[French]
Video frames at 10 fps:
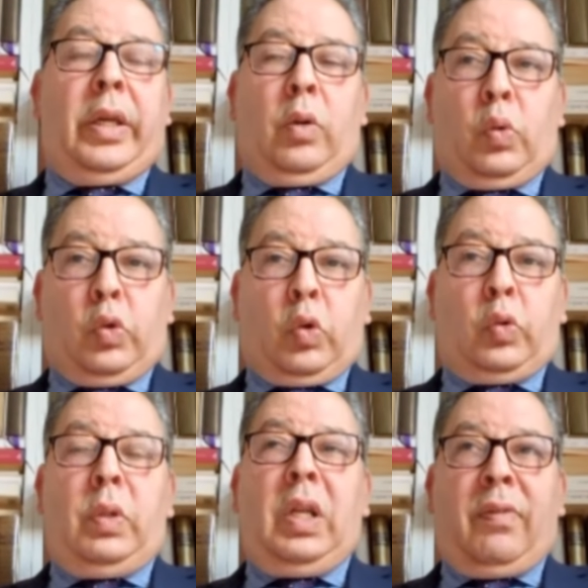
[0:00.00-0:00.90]
Et
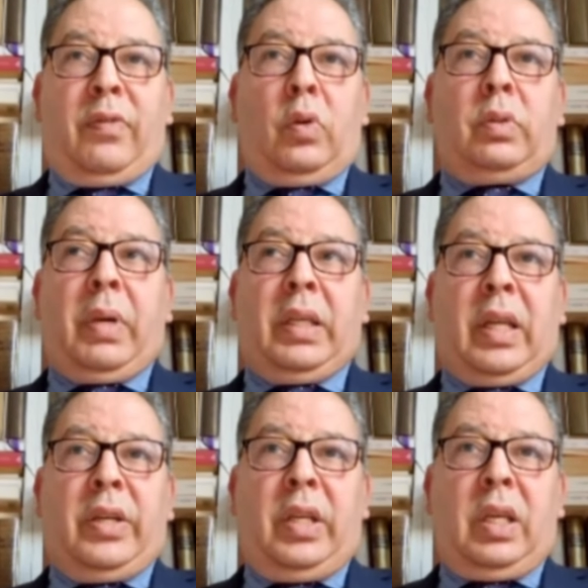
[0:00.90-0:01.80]
aujourd'hui, la flotte
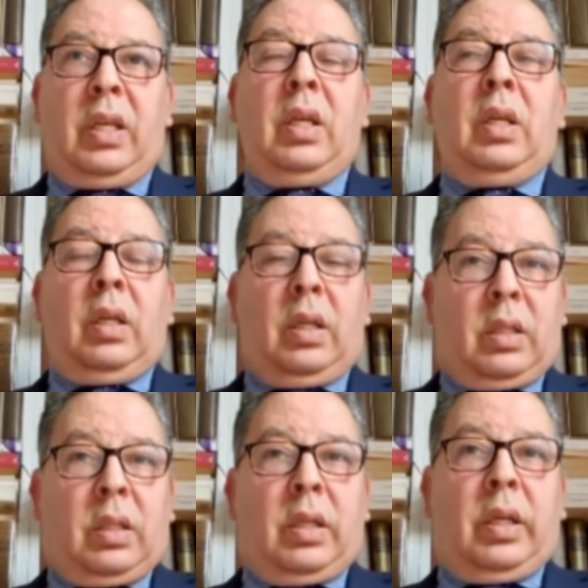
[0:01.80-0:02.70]
britannique
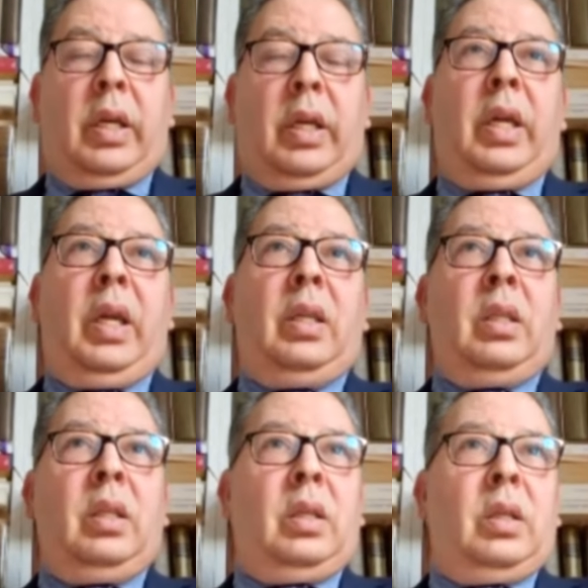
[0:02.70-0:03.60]

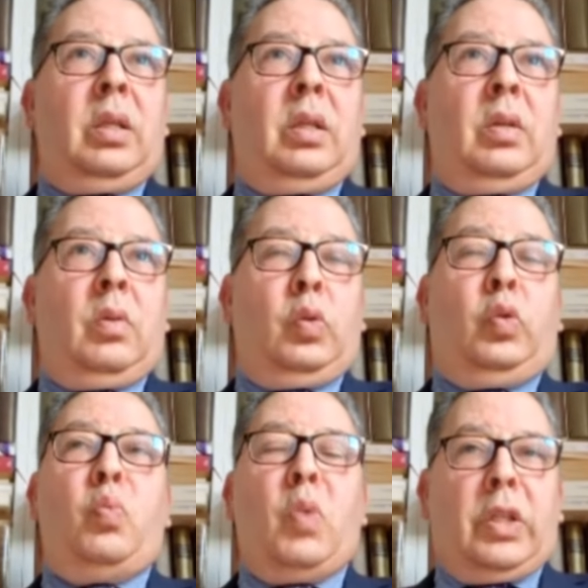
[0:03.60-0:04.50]
et ou
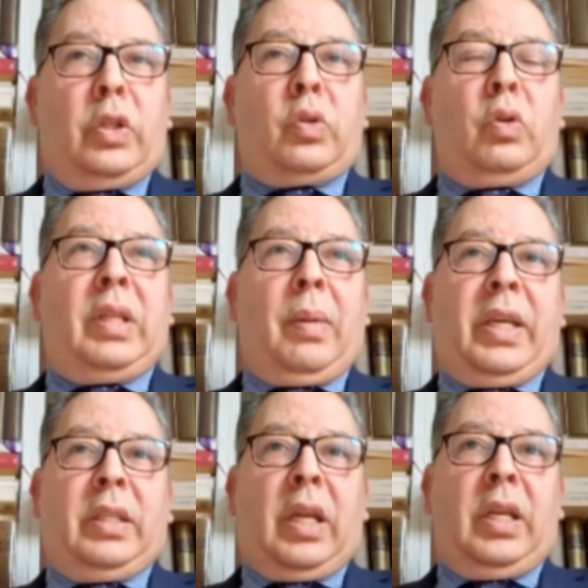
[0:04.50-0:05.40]
du moins des soldats
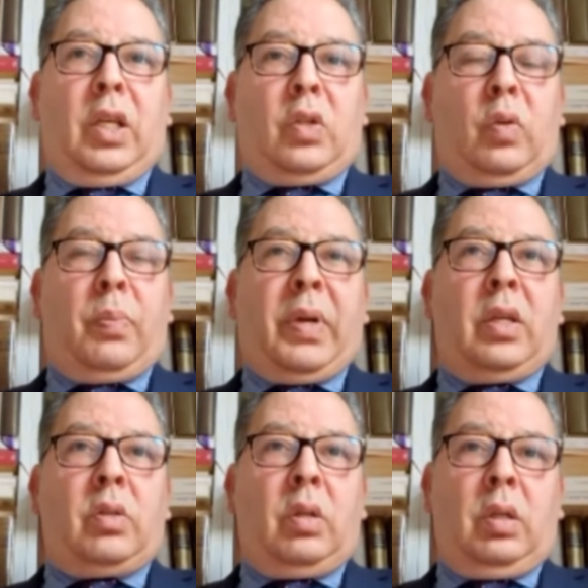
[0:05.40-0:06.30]
britanniques sont
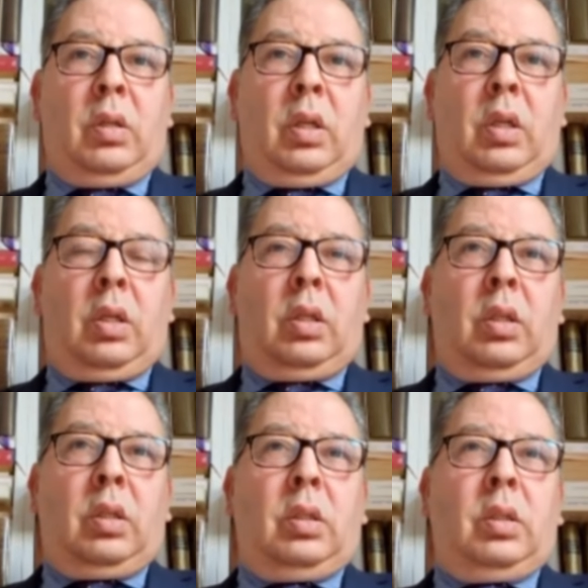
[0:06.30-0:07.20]
présents
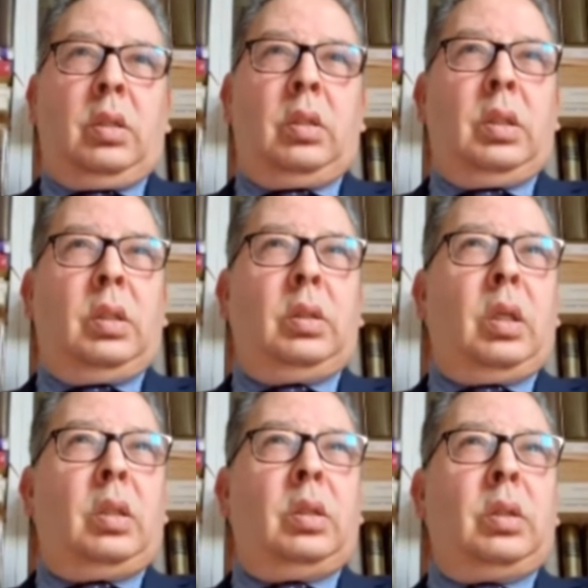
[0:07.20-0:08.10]
dans,
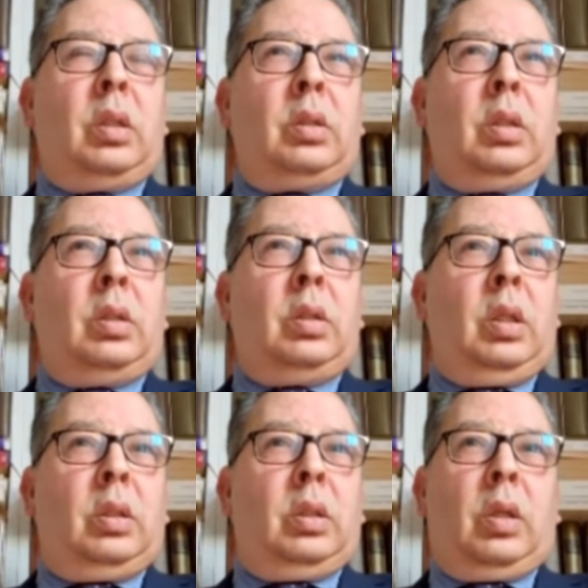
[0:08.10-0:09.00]

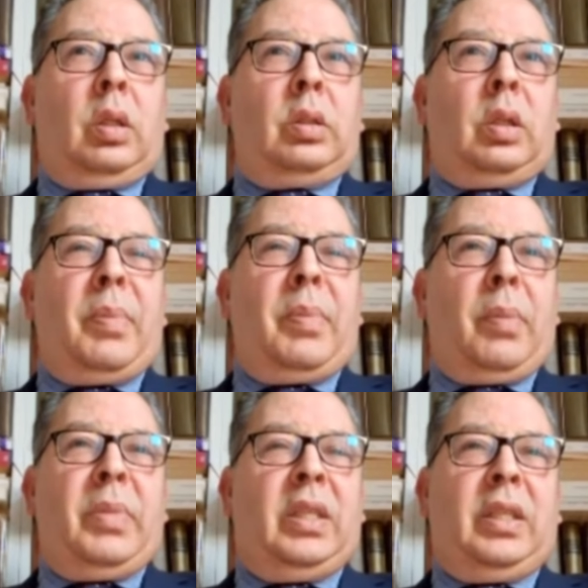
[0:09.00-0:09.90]
dans la
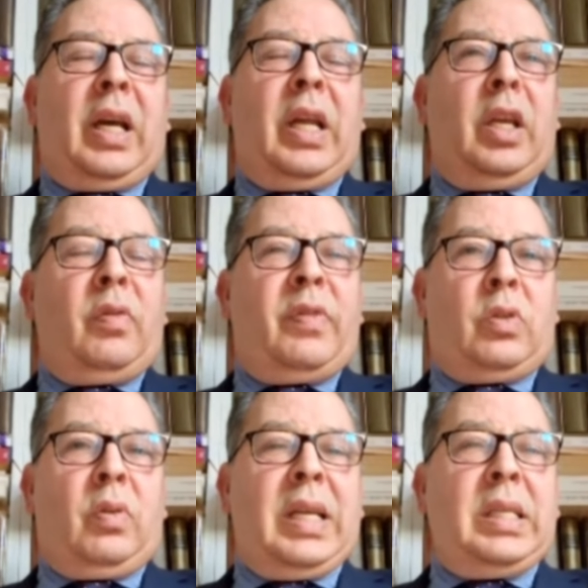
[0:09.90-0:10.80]
mer méditerranéenne en
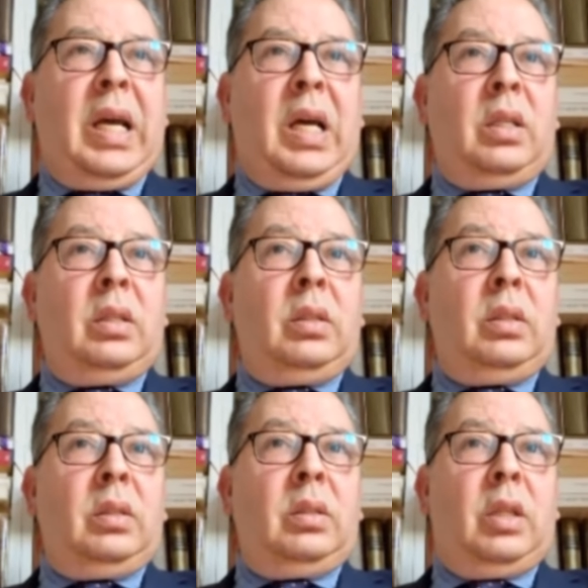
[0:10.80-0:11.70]
face de Gaza
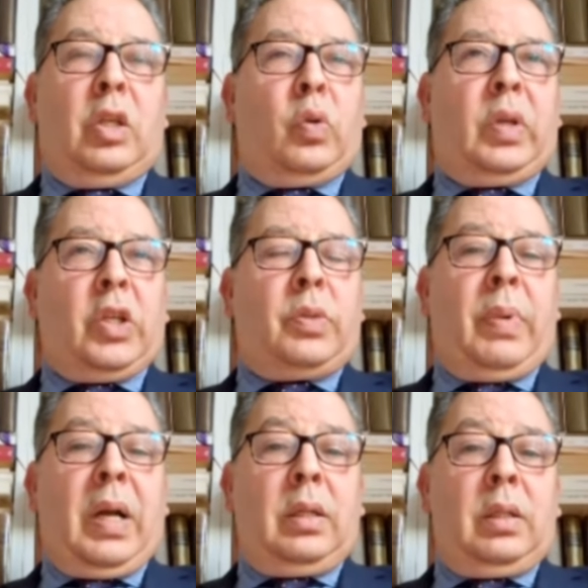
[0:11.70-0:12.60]
est ce qu'il
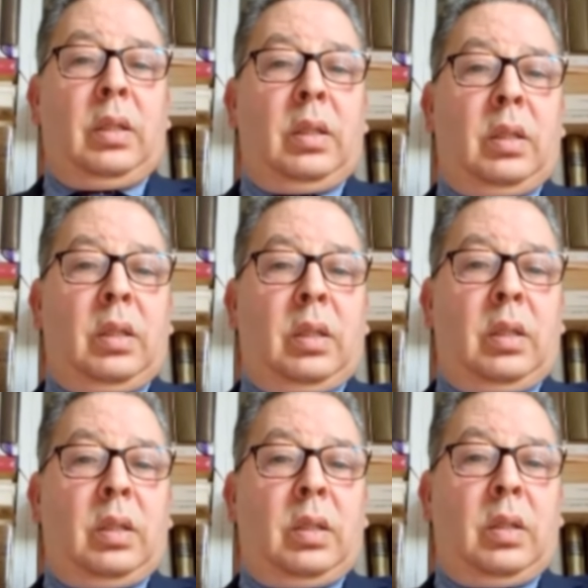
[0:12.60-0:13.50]
paraît, l'Espagne a
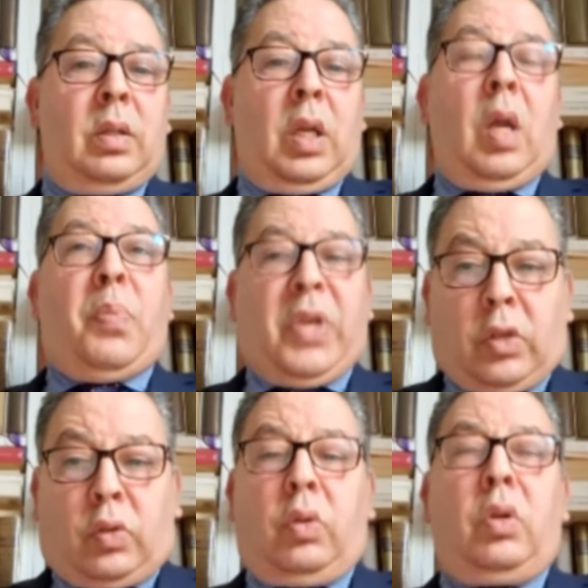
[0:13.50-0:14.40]
refusé
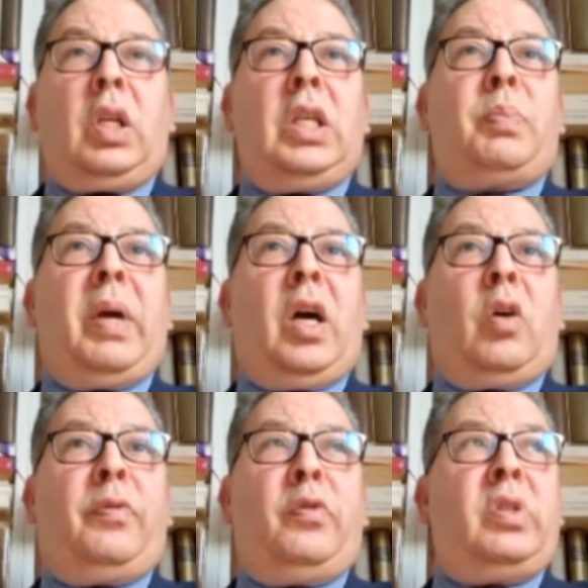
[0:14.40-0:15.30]
euh, de recevoir
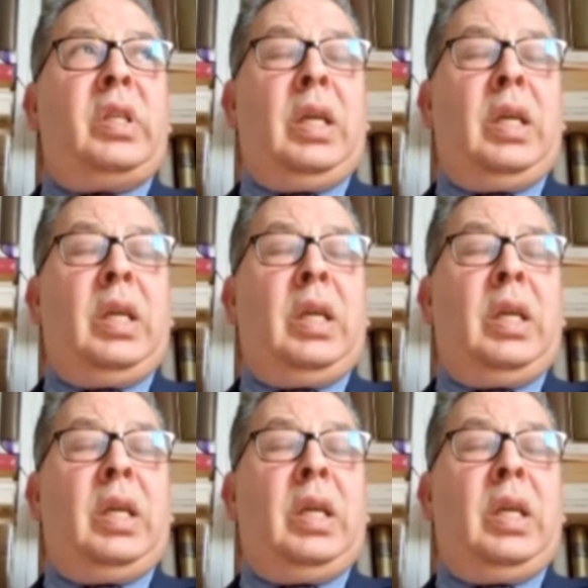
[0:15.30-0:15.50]
le bateau.